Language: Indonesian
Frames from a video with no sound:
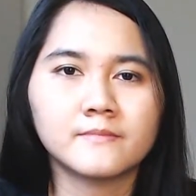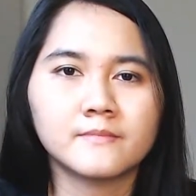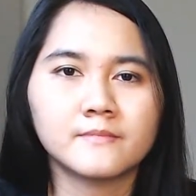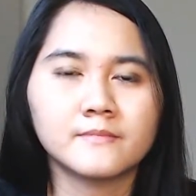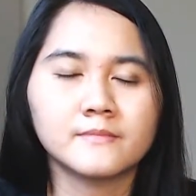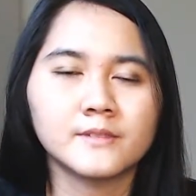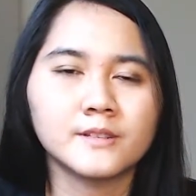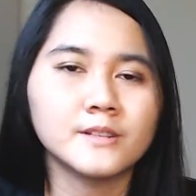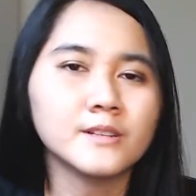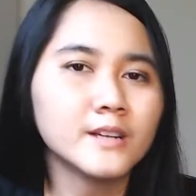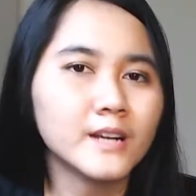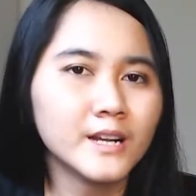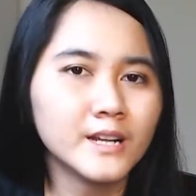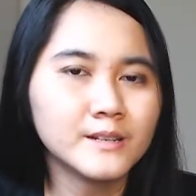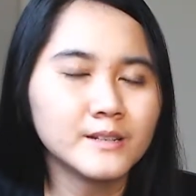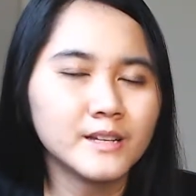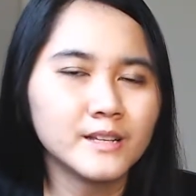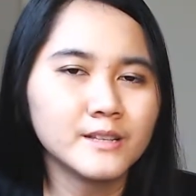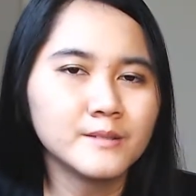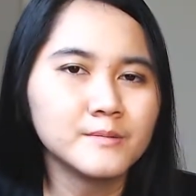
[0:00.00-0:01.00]
Jadi kalian
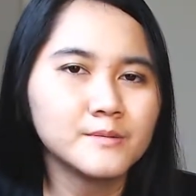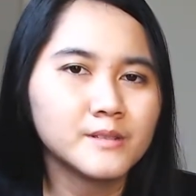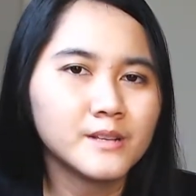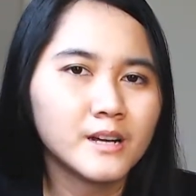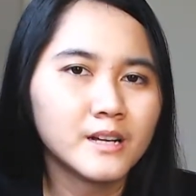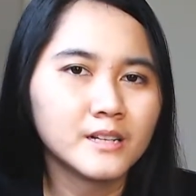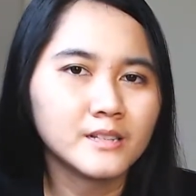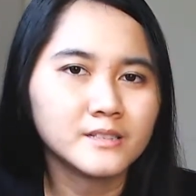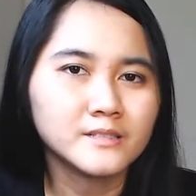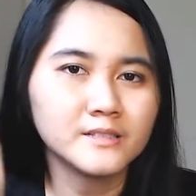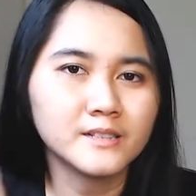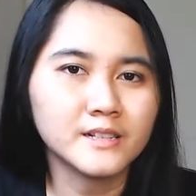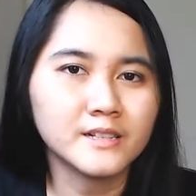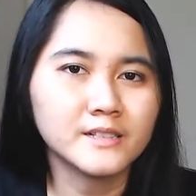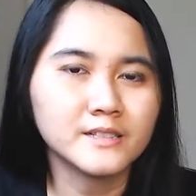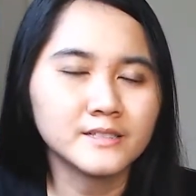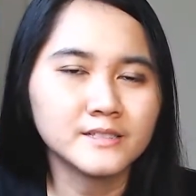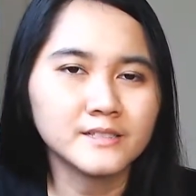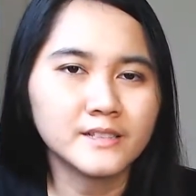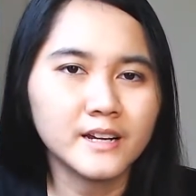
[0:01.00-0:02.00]
nanti bisa
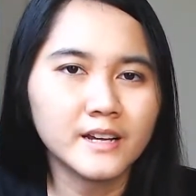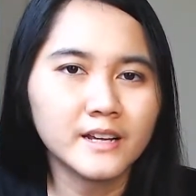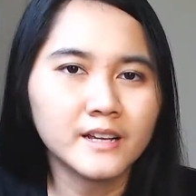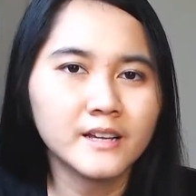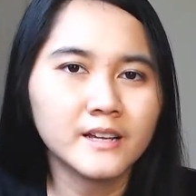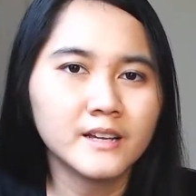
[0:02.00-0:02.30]
genjreng-genjreng